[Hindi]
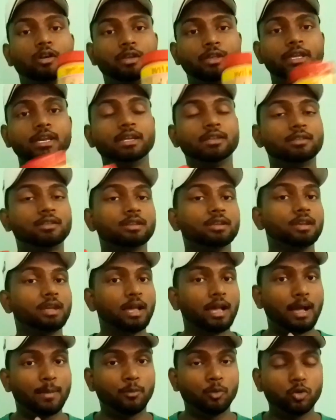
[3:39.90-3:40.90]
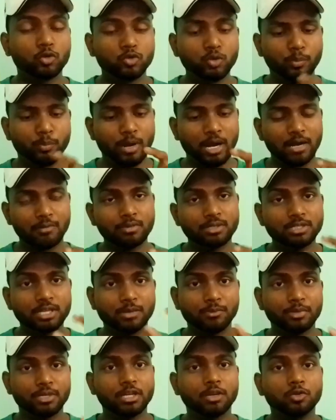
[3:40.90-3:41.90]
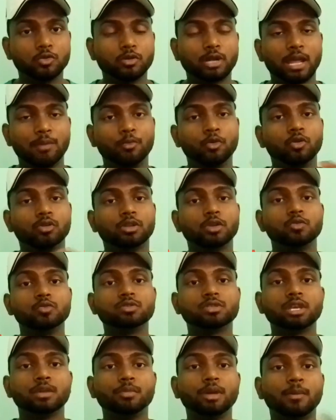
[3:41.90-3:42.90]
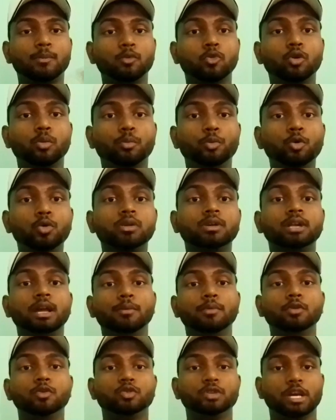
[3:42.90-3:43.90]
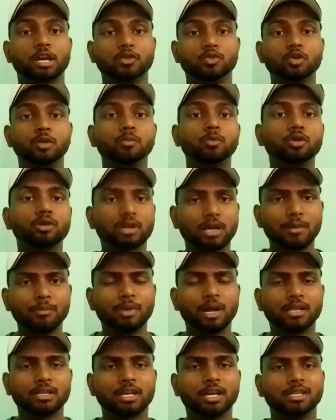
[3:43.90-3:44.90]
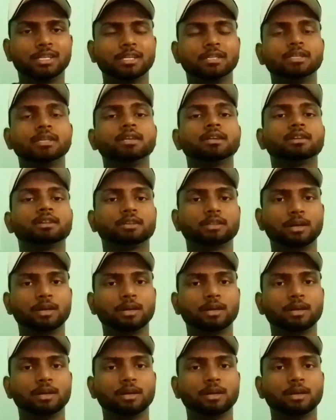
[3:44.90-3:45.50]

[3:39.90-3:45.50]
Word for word: और ये आप लोगों को जो बारह बजे एक बजे का जो टाइमिंग होता है उस समय आप लोगों को भूख डबल हो जाएगा जो आप लोग कम भात खाते थे